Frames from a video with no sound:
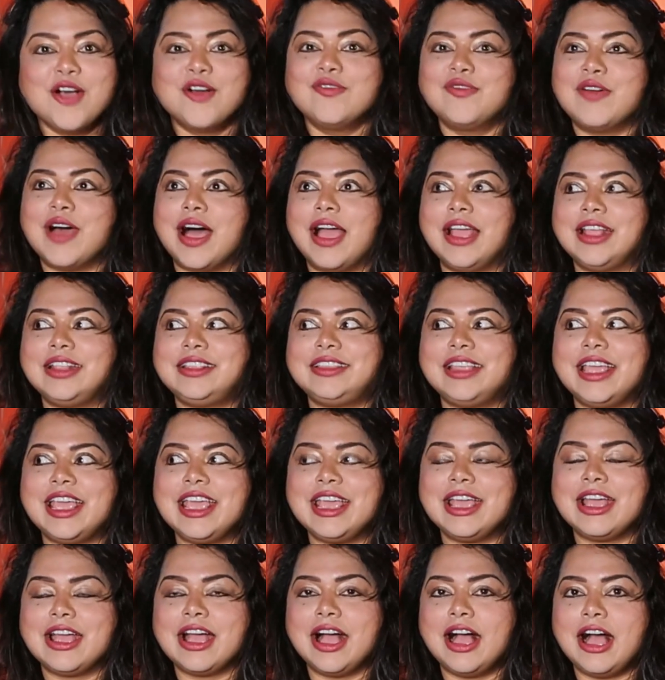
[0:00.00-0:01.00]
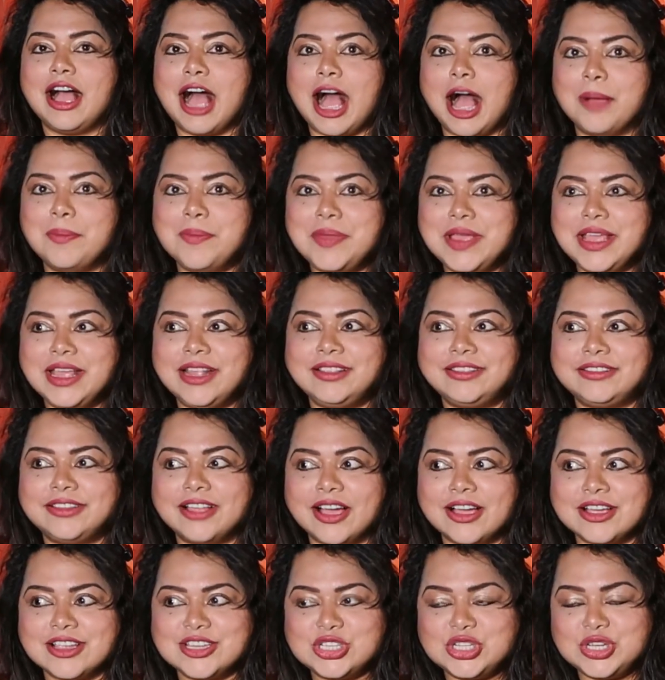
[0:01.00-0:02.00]
आई थिंक uh, अभी
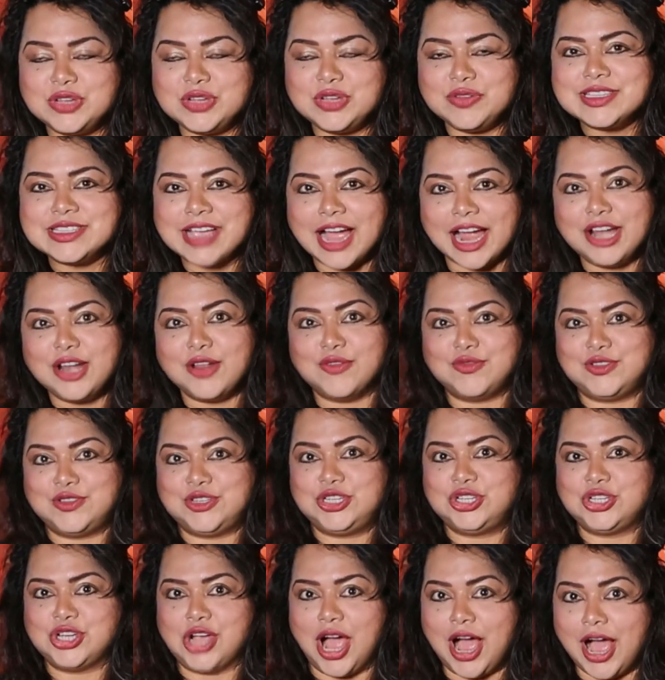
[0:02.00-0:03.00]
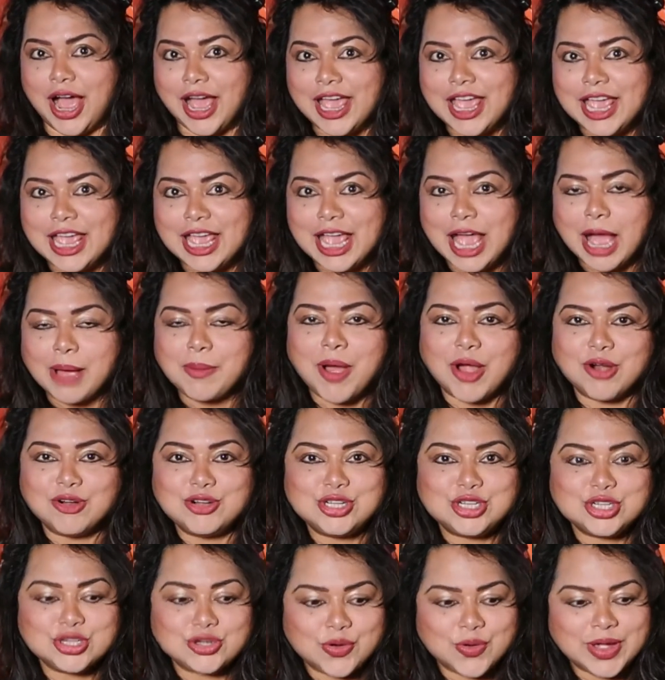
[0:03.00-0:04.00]
तक शी वॉज काइंड ऑफ शाय अबाउट
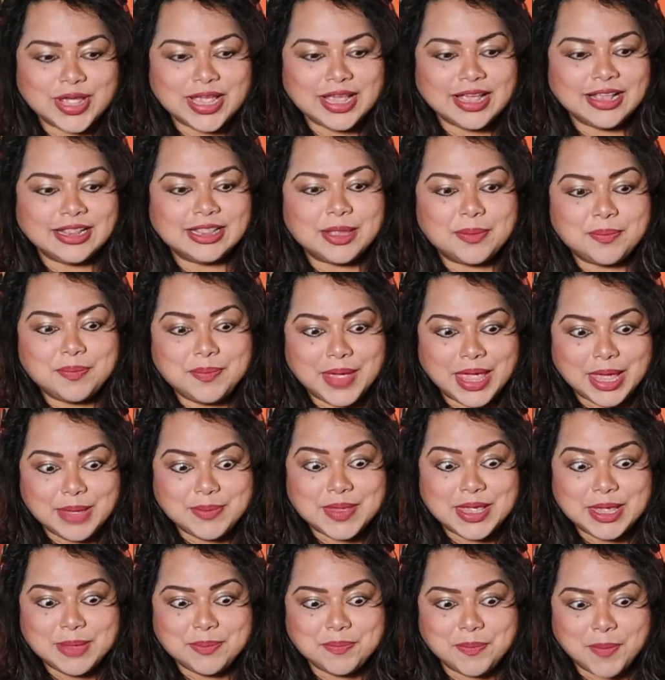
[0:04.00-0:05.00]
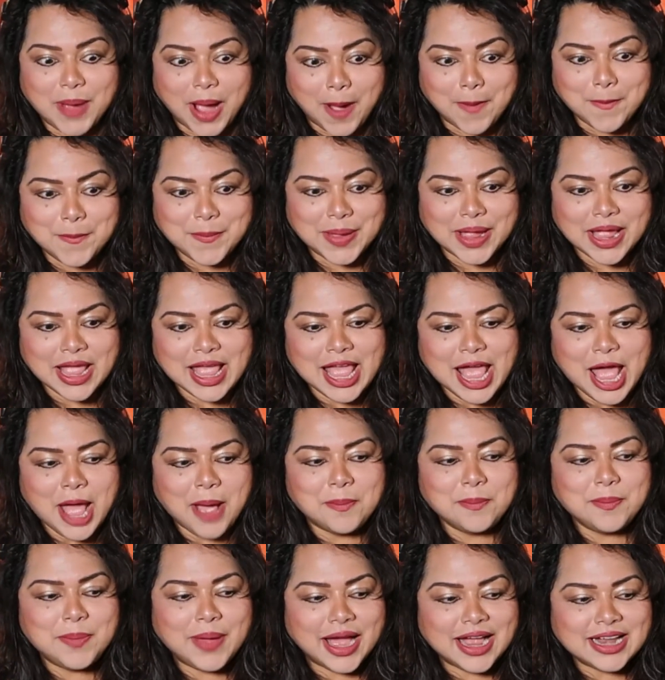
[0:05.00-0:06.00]
शोइंग द बेबी बम्प
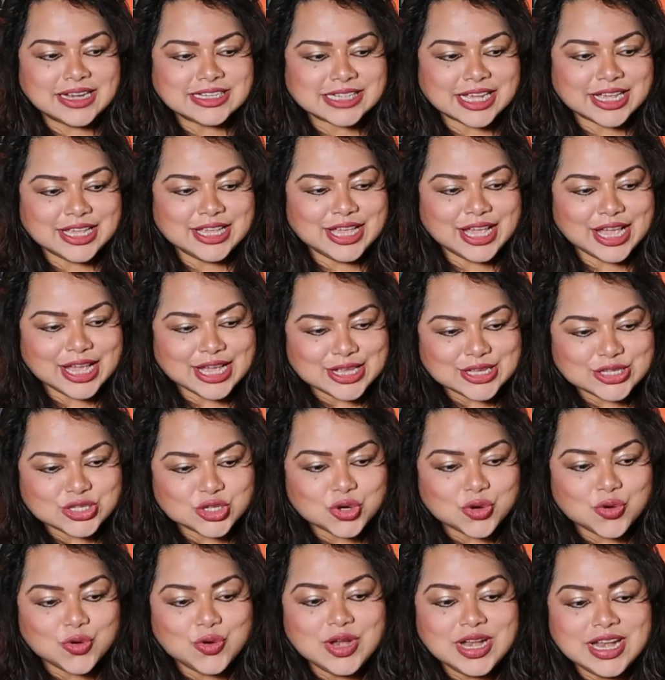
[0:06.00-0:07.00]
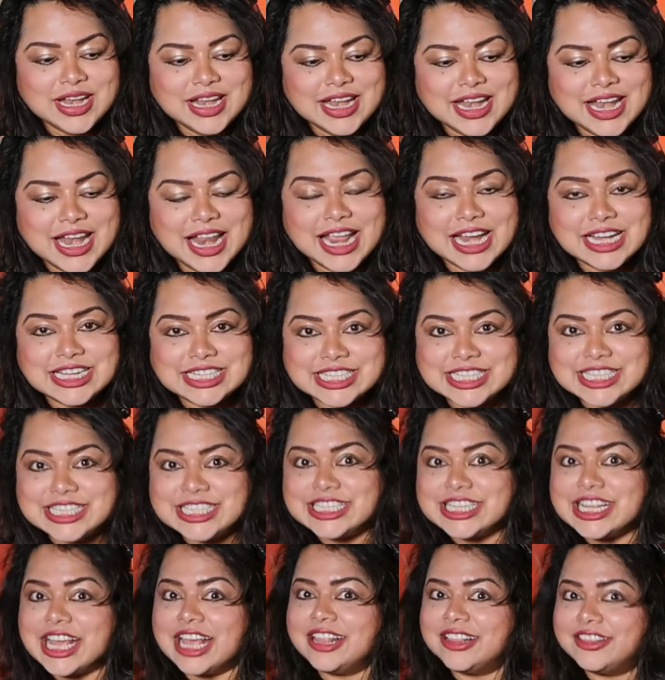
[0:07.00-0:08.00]
बट ये जो
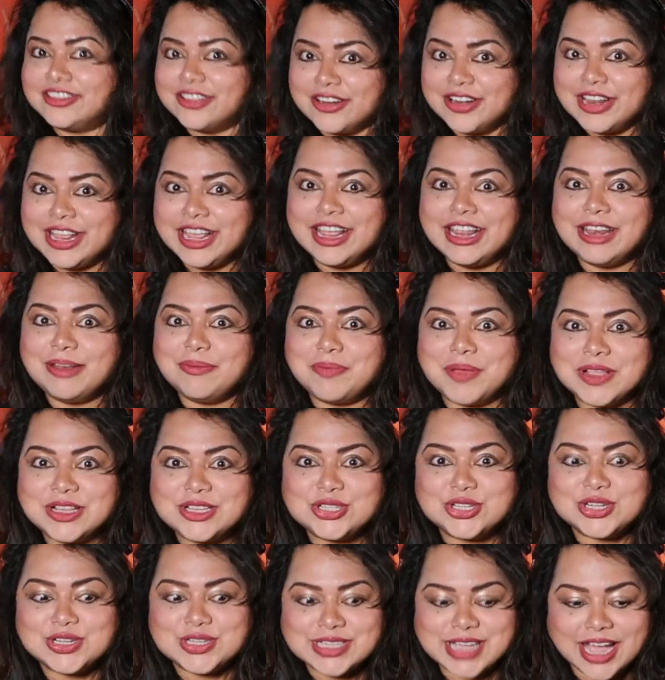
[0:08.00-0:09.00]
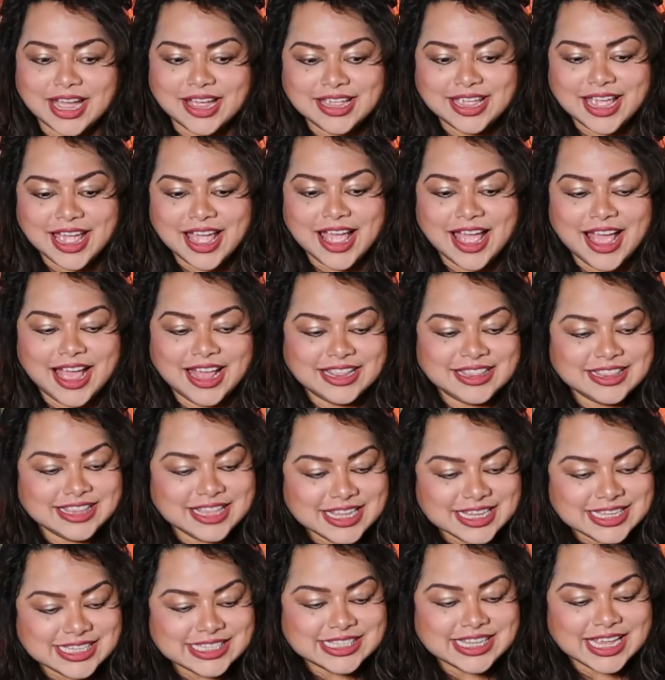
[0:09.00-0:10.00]
लेटेस्ट तरीन पिक्चर्स आई हैं
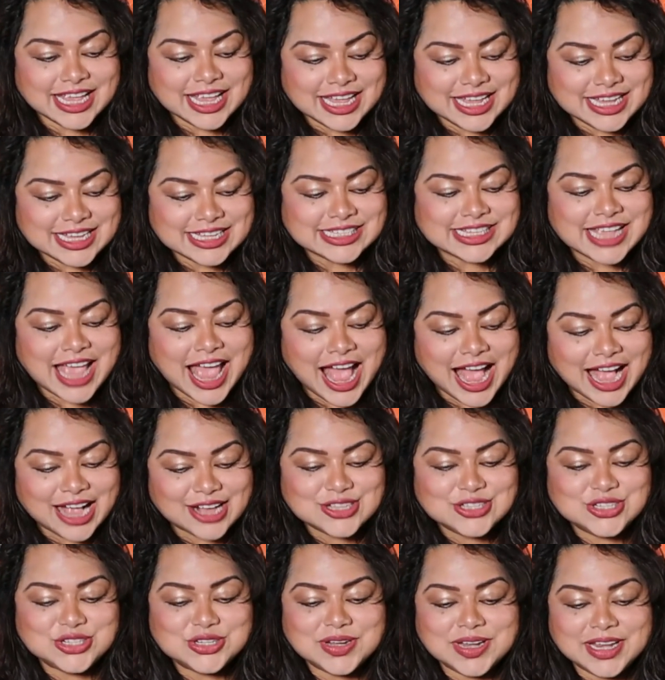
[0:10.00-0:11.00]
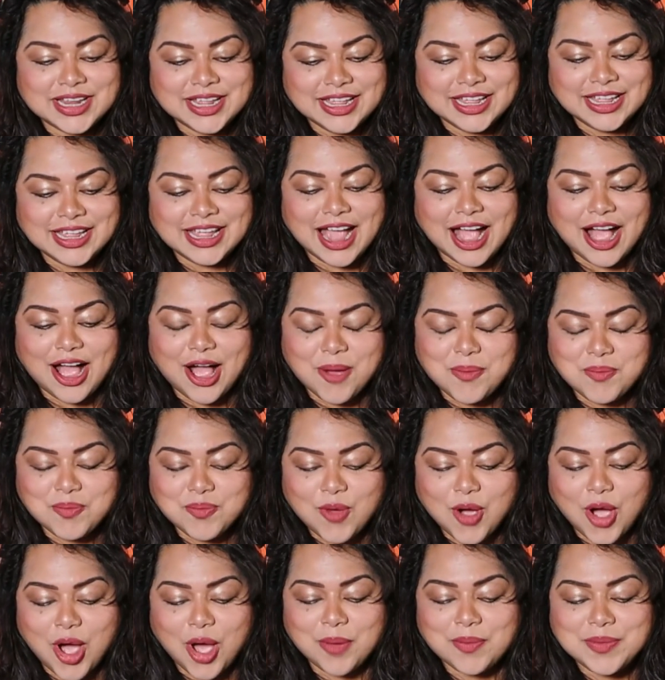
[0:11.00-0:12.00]
दिस इज एक्चुअली अ
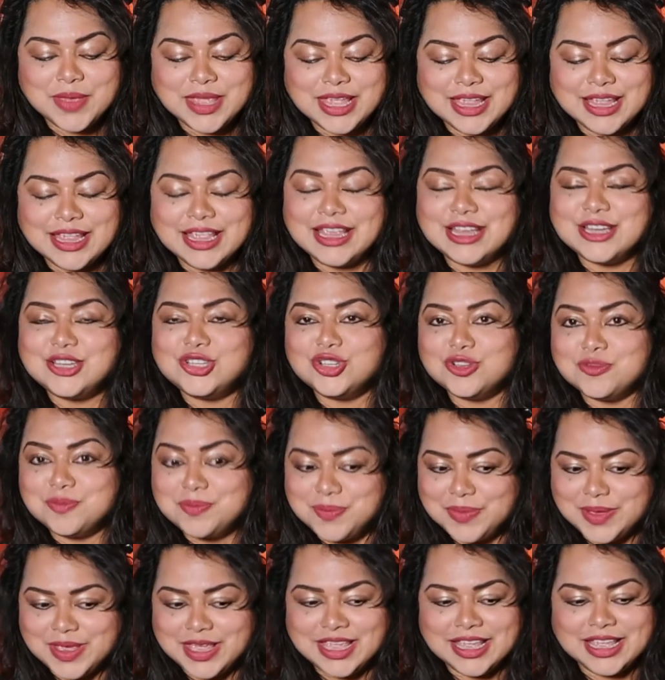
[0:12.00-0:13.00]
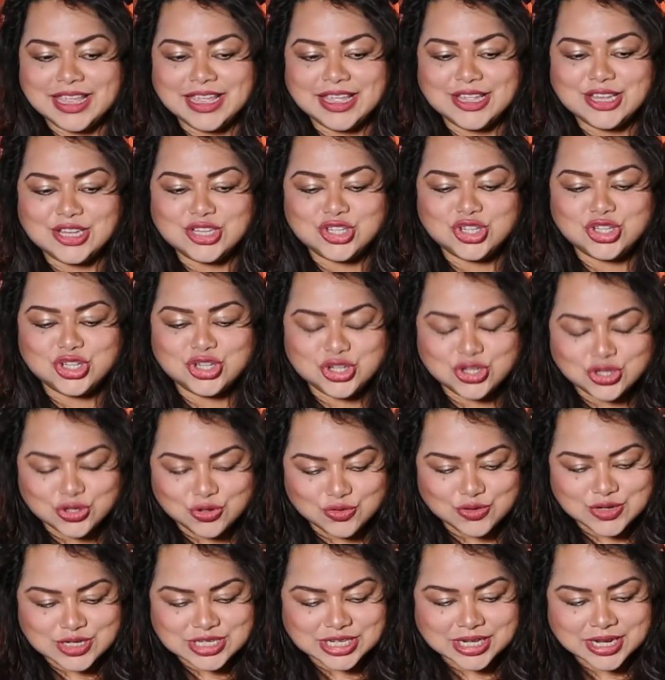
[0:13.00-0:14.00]
मॉमी टू बी
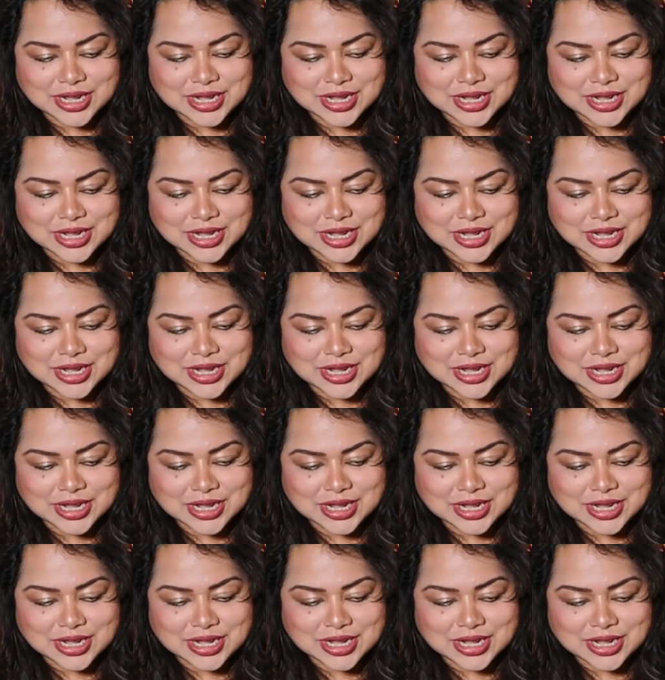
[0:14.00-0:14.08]
शूट